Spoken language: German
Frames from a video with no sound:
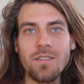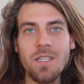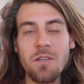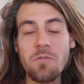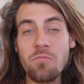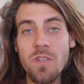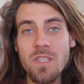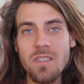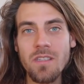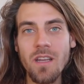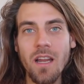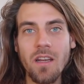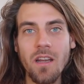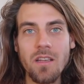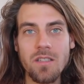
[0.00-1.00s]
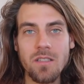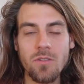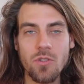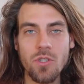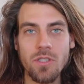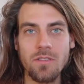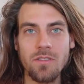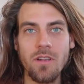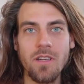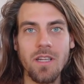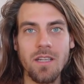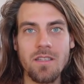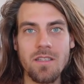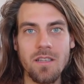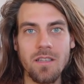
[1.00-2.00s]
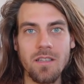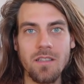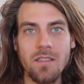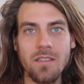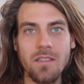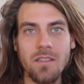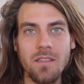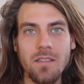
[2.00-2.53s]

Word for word: Dinge ein bisschen anders ausschauen in der Zeit.